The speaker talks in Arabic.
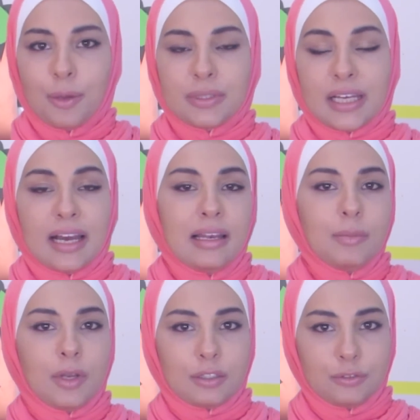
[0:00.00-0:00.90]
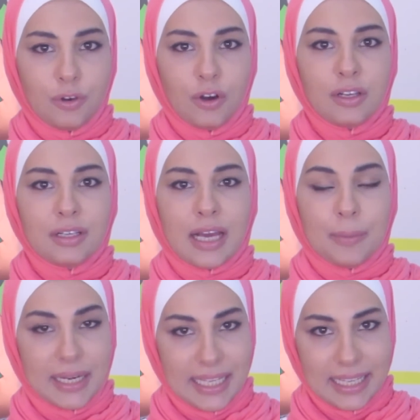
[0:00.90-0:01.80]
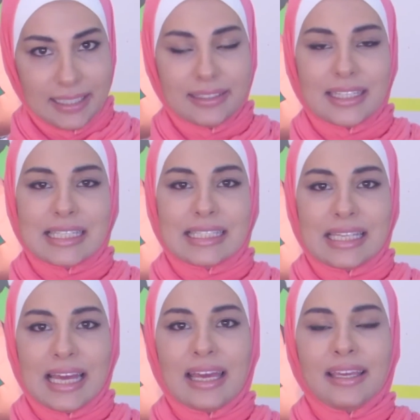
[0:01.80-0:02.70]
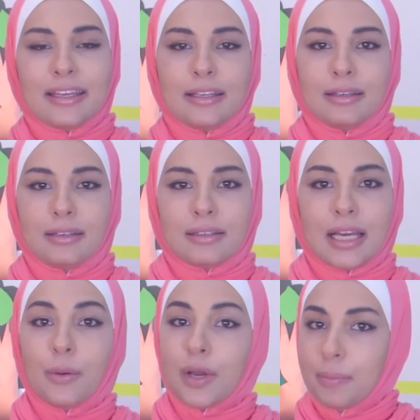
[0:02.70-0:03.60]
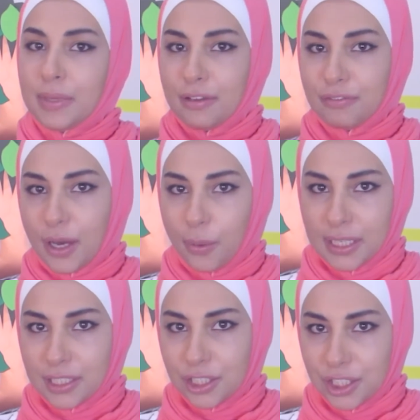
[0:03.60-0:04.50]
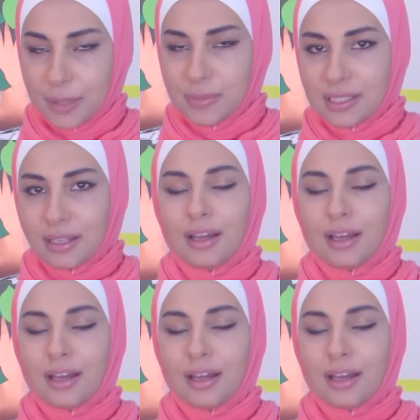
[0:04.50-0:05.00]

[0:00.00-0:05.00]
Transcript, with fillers: بتعلم الأطفال عمليا ازاي الكوكب بيلف حوالين الشمس